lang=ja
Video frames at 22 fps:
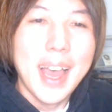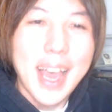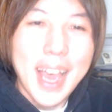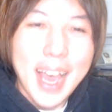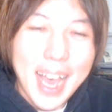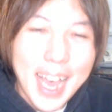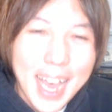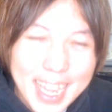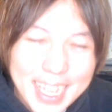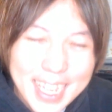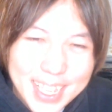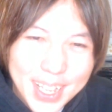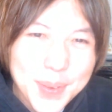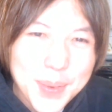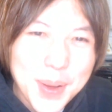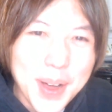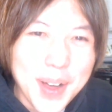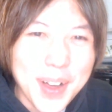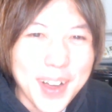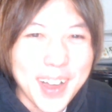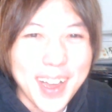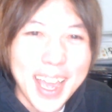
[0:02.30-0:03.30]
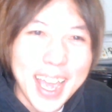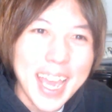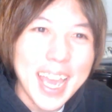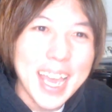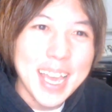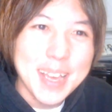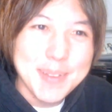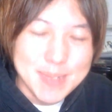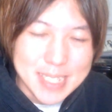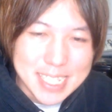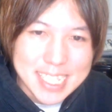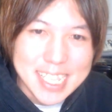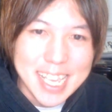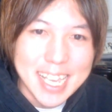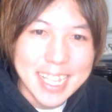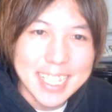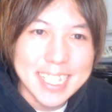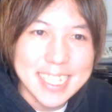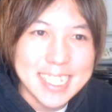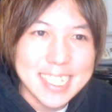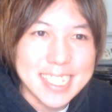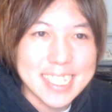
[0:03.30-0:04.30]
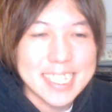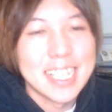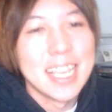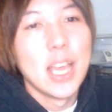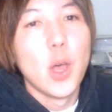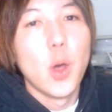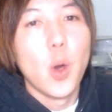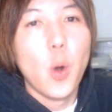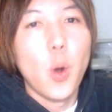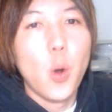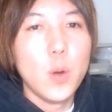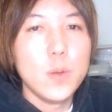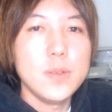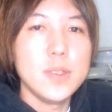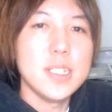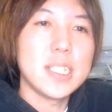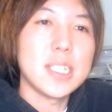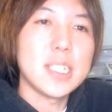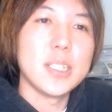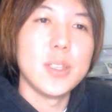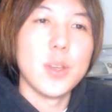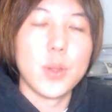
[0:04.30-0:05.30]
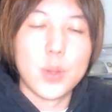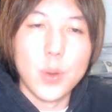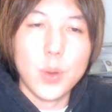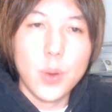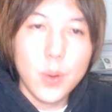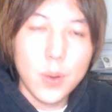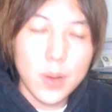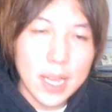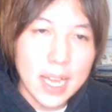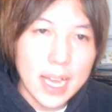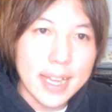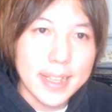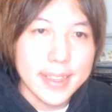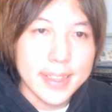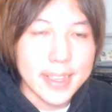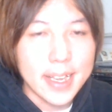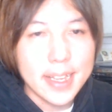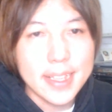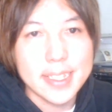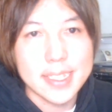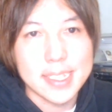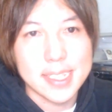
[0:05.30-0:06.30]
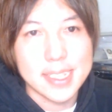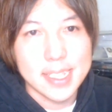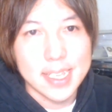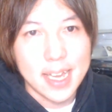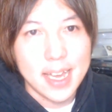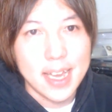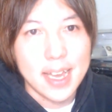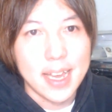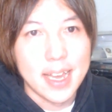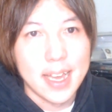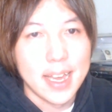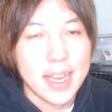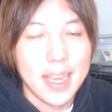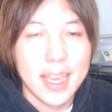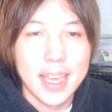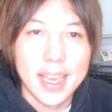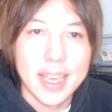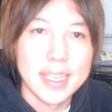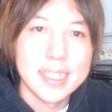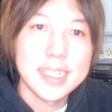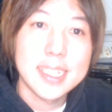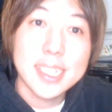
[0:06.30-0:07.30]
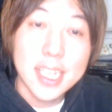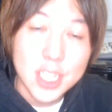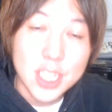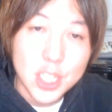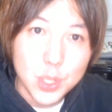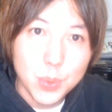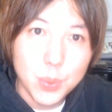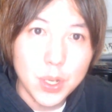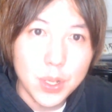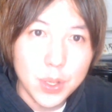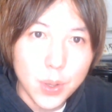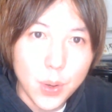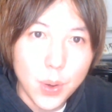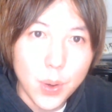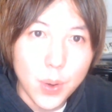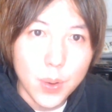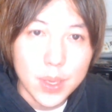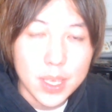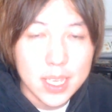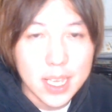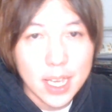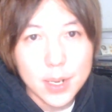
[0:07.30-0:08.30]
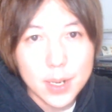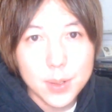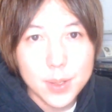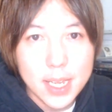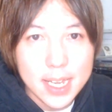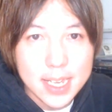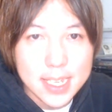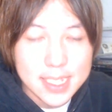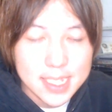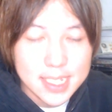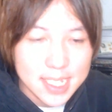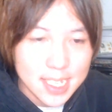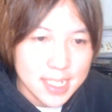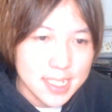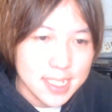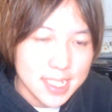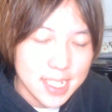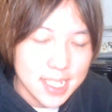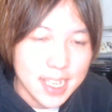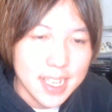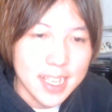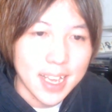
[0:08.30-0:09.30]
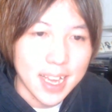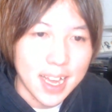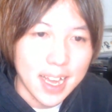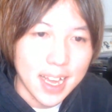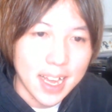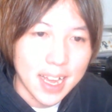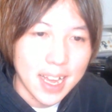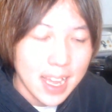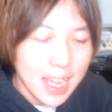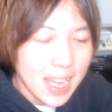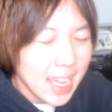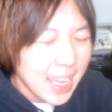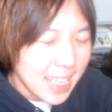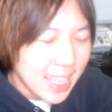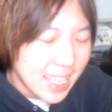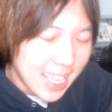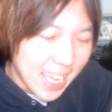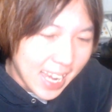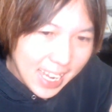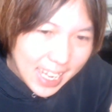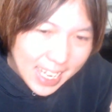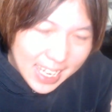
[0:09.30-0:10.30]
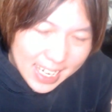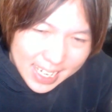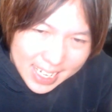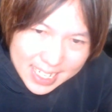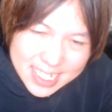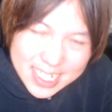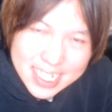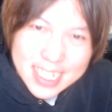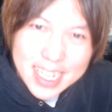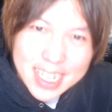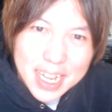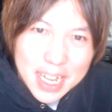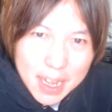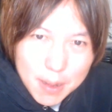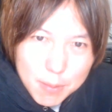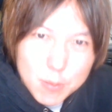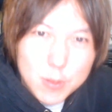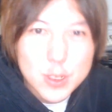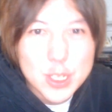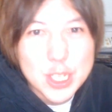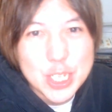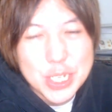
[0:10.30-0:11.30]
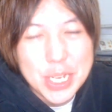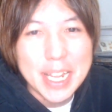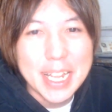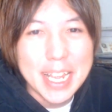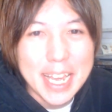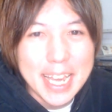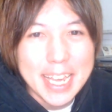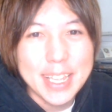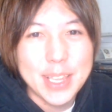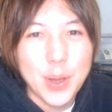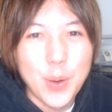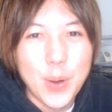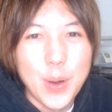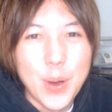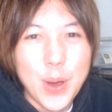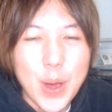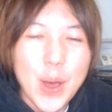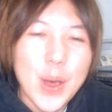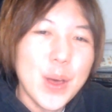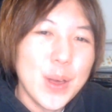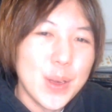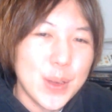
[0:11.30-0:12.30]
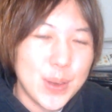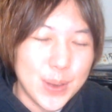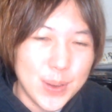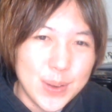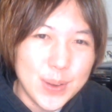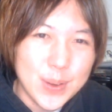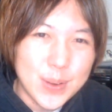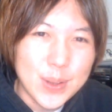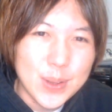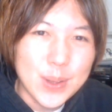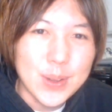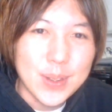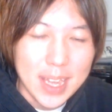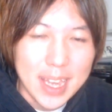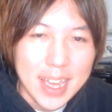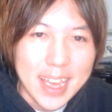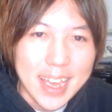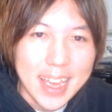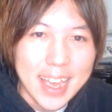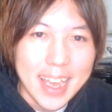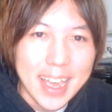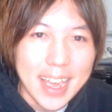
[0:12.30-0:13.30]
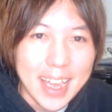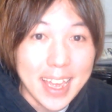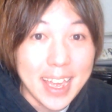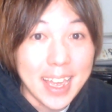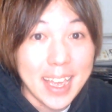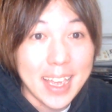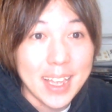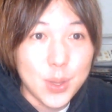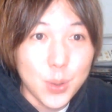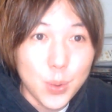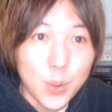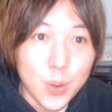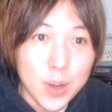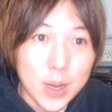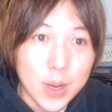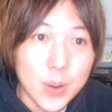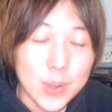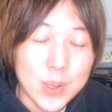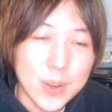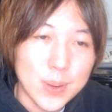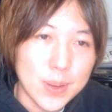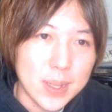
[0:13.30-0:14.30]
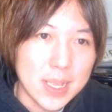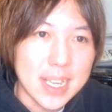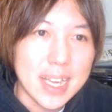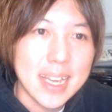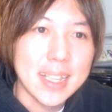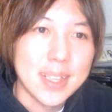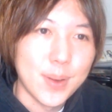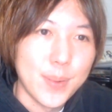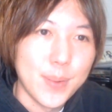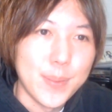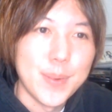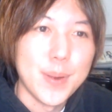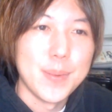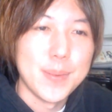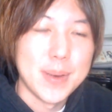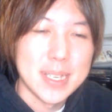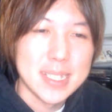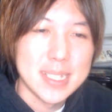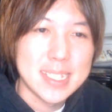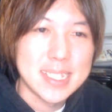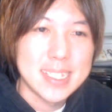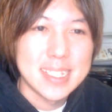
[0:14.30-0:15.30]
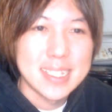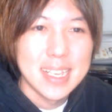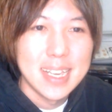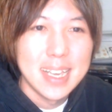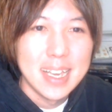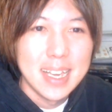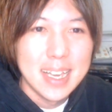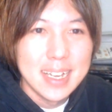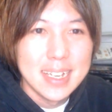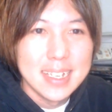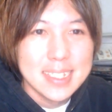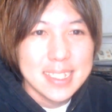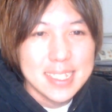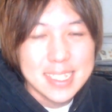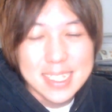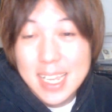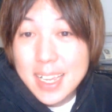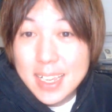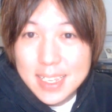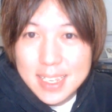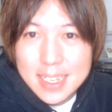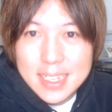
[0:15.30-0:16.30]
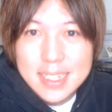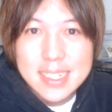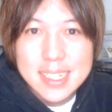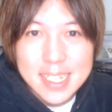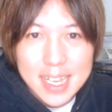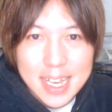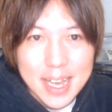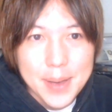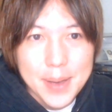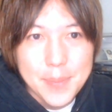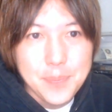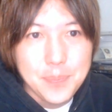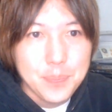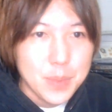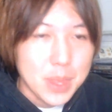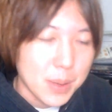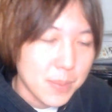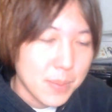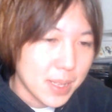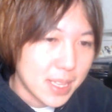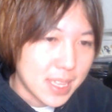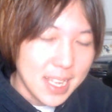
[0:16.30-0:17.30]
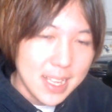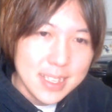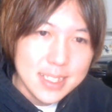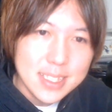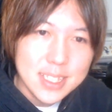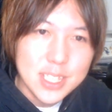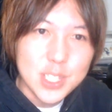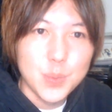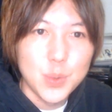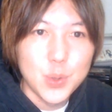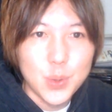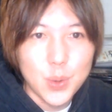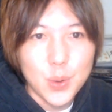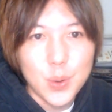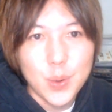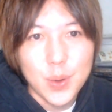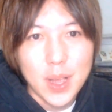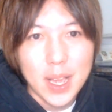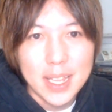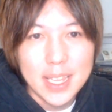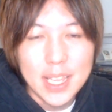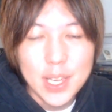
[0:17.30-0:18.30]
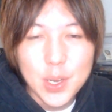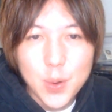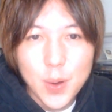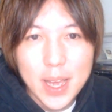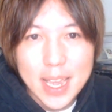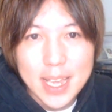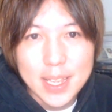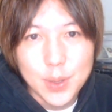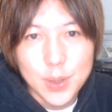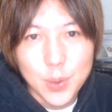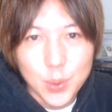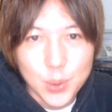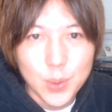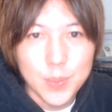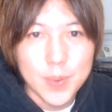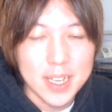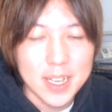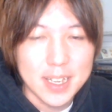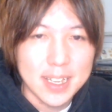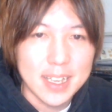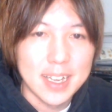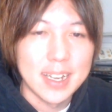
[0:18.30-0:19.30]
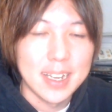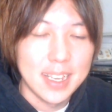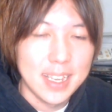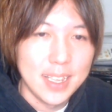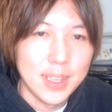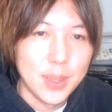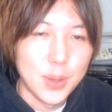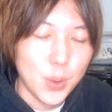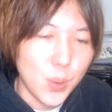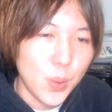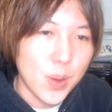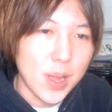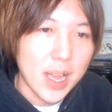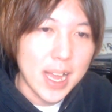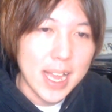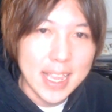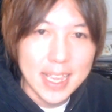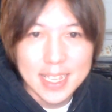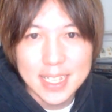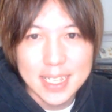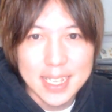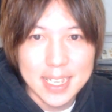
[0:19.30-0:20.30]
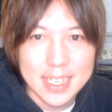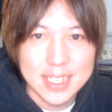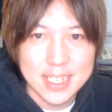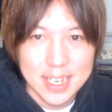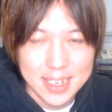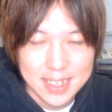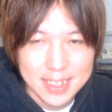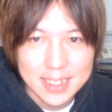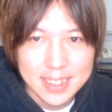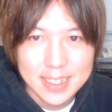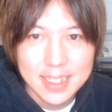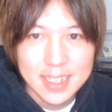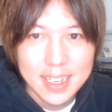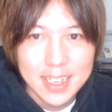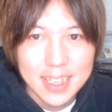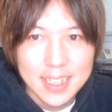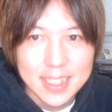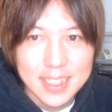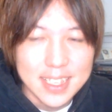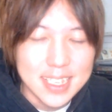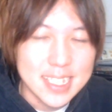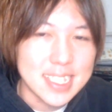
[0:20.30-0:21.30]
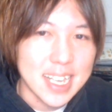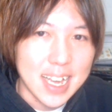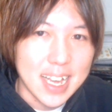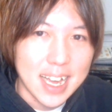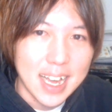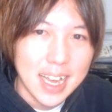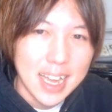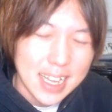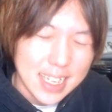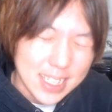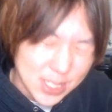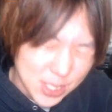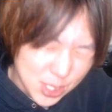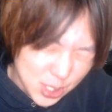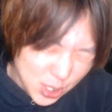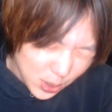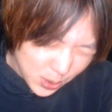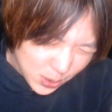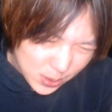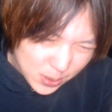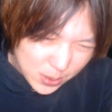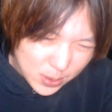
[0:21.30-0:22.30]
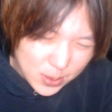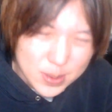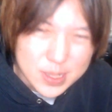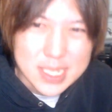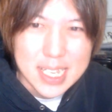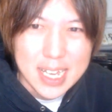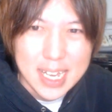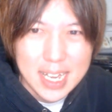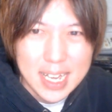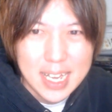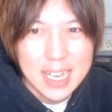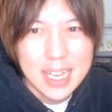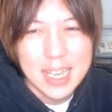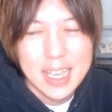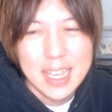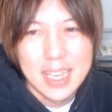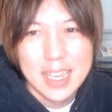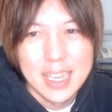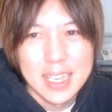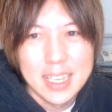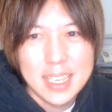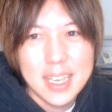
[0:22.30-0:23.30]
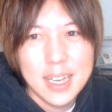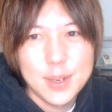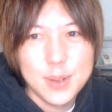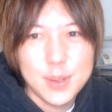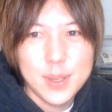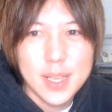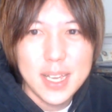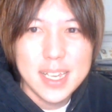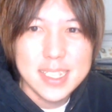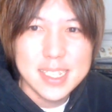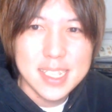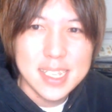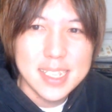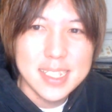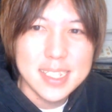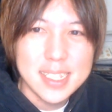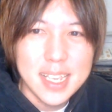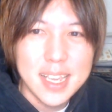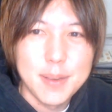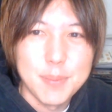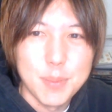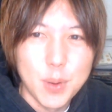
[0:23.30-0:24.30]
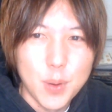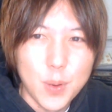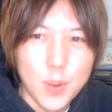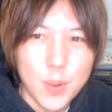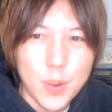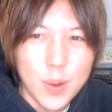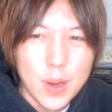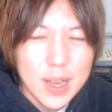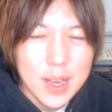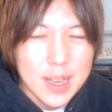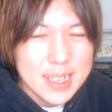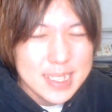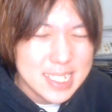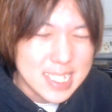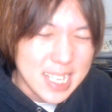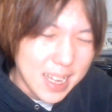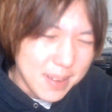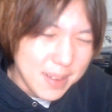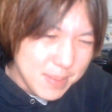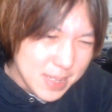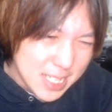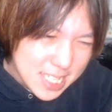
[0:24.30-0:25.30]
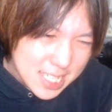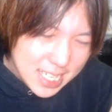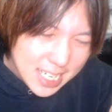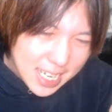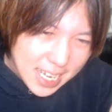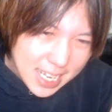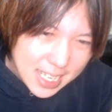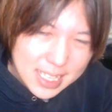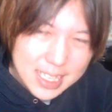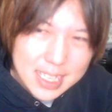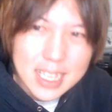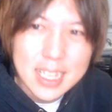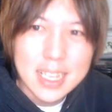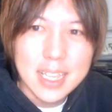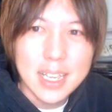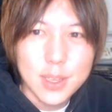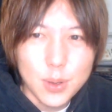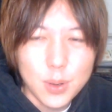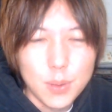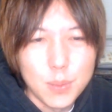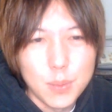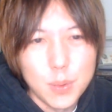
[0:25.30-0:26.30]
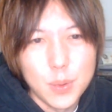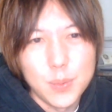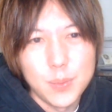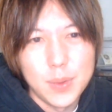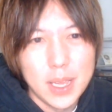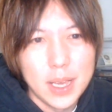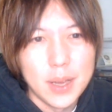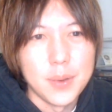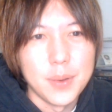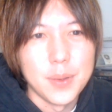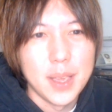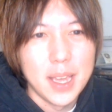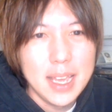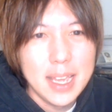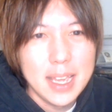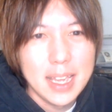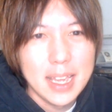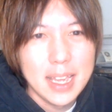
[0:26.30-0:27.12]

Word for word: はいどうも、えー、みずぎゃんです。本日の動画なんですが、えー、久しぶりの光大先生がやらかしたかもしれないということで、えー、動画を撮りたいと思います。最近さ、ま天チムと金子綾のことばっかり動画上げてたじゃん。でさ、ちょっとさ、えー、ヒ大先生も寂しがってたと思うんだよね。